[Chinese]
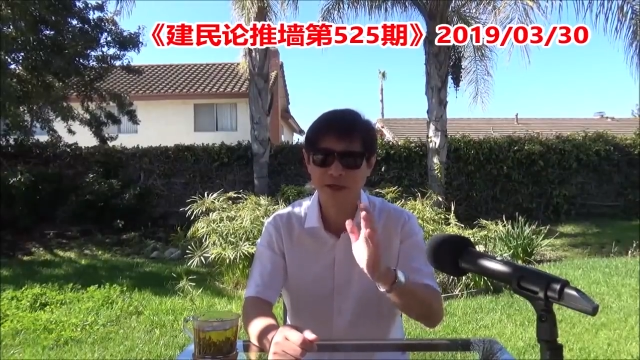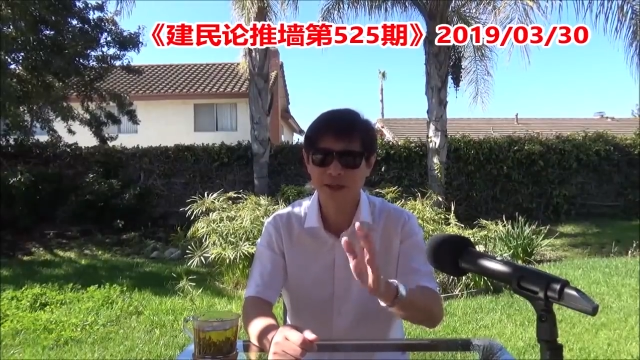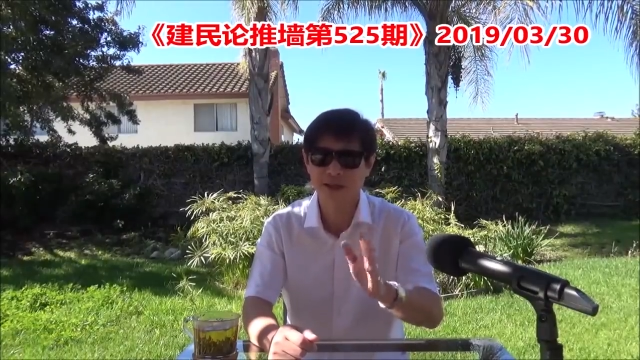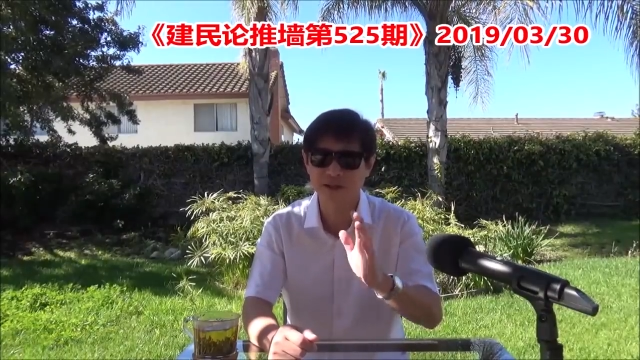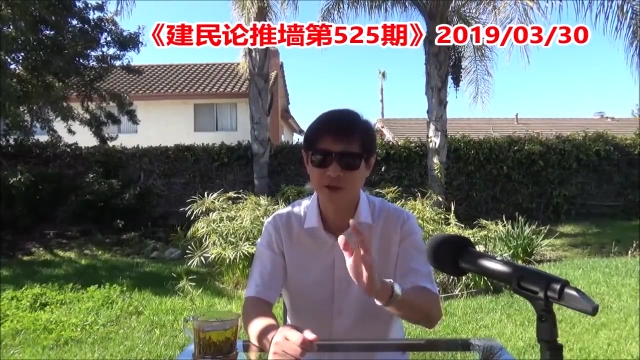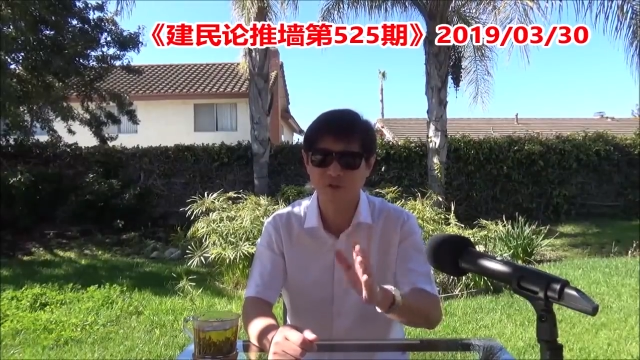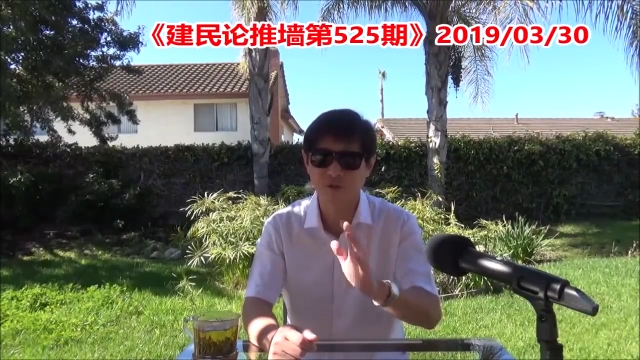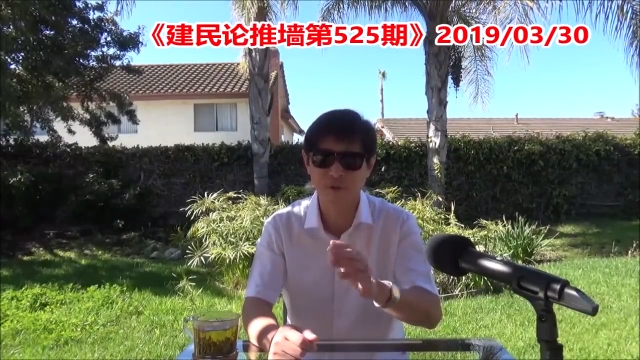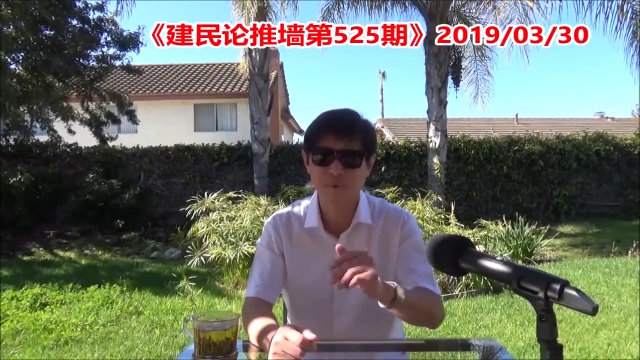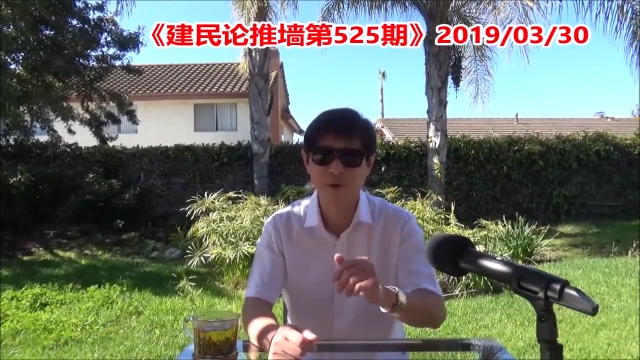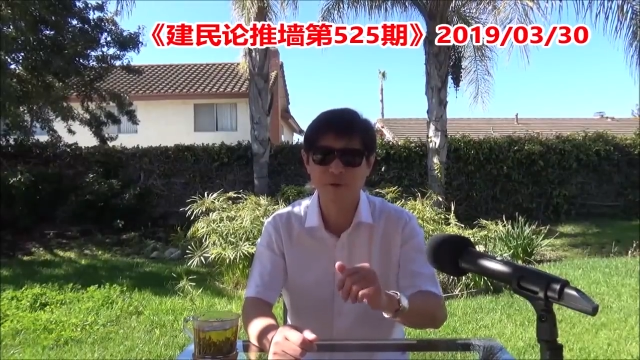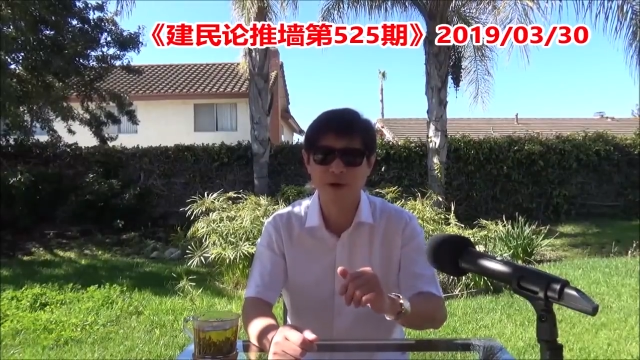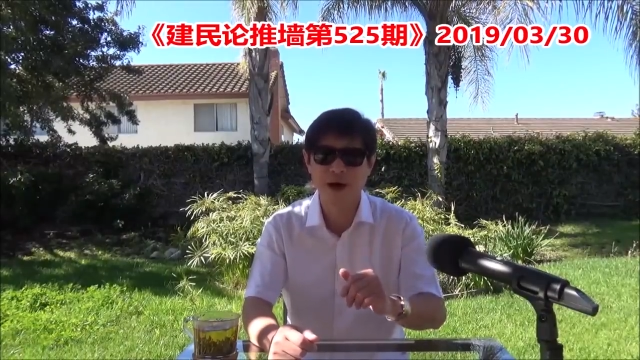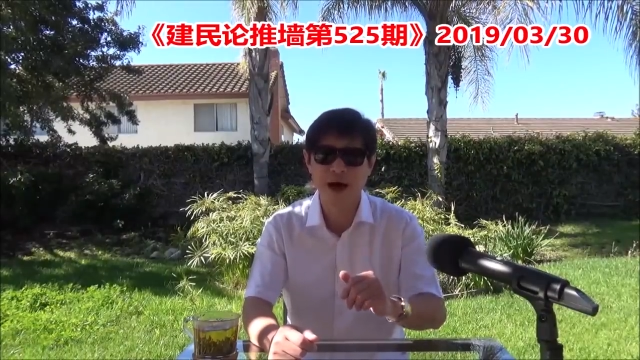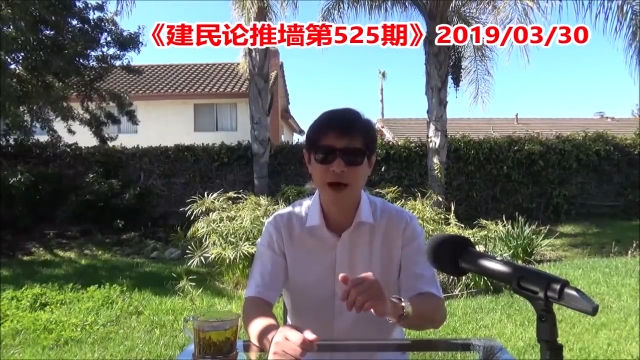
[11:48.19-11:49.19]
他走路不
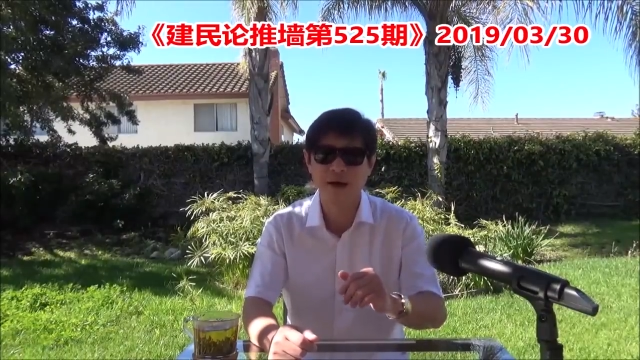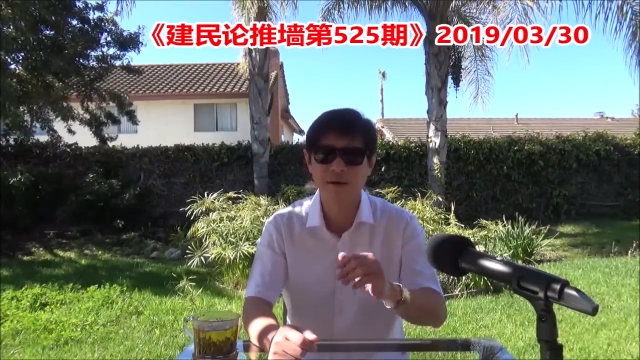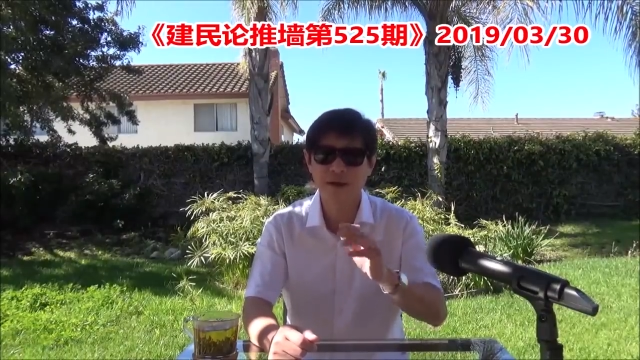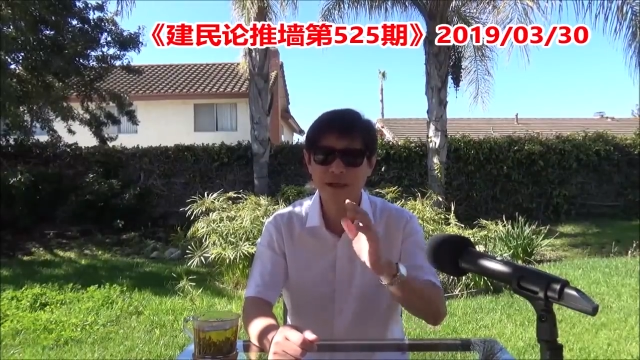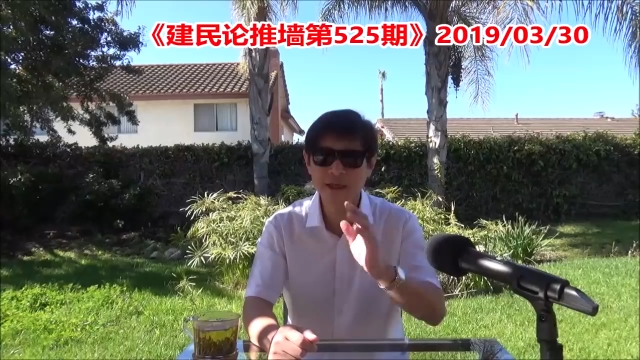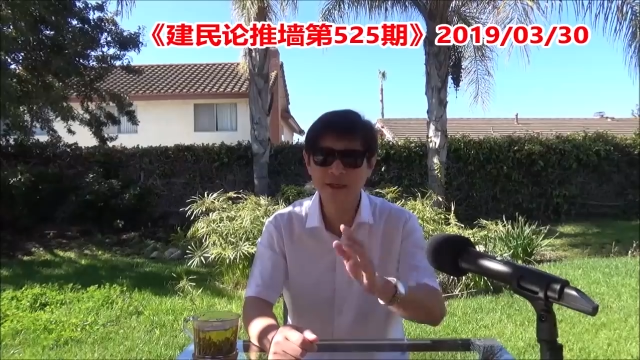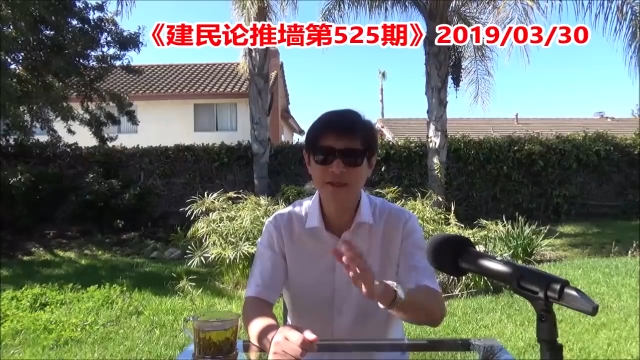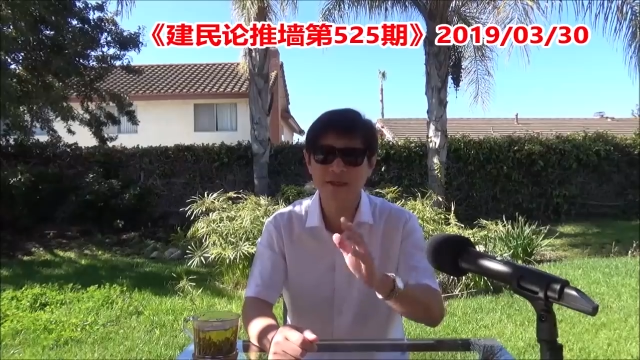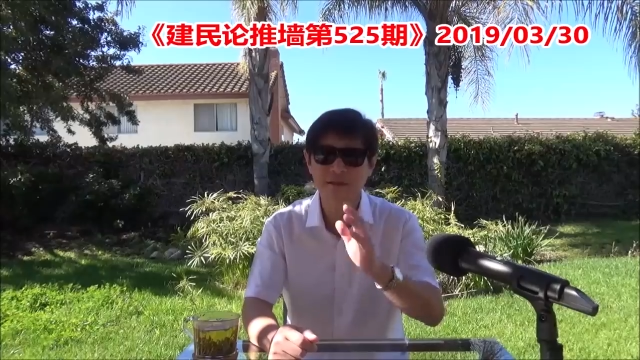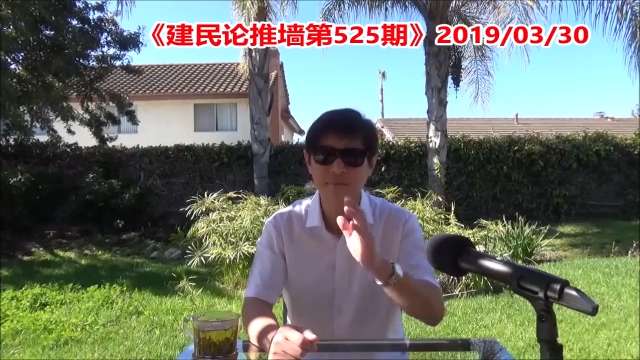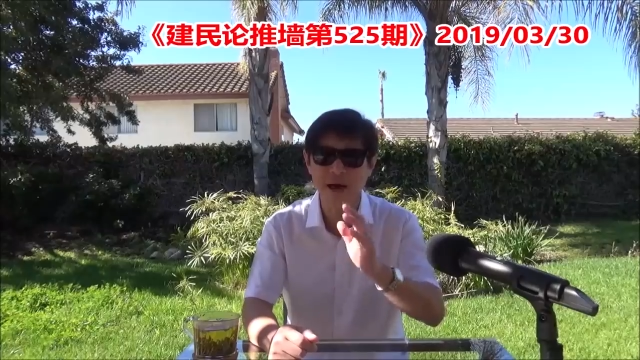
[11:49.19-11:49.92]
稳啊。因此，